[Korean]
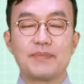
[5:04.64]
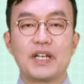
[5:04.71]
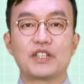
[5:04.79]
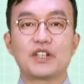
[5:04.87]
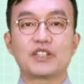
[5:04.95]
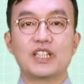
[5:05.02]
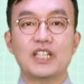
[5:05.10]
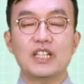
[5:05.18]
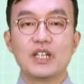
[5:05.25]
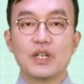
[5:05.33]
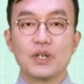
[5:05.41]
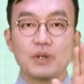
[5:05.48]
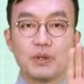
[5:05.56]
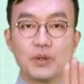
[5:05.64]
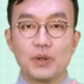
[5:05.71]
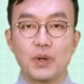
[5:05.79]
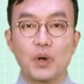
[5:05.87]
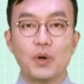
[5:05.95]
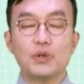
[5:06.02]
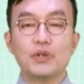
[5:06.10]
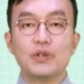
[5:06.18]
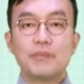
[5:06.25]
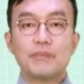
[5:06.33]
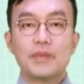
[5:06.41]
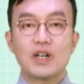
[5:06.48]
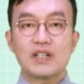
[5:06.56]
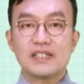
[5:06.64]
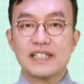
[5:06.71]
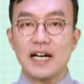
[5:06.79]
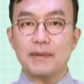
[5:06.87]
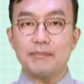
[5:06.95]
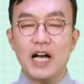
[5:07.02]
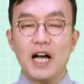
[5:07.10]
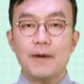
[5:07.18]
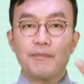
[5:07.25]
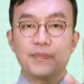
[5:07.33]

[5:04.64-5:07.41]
패턴인 요, 명사, 마,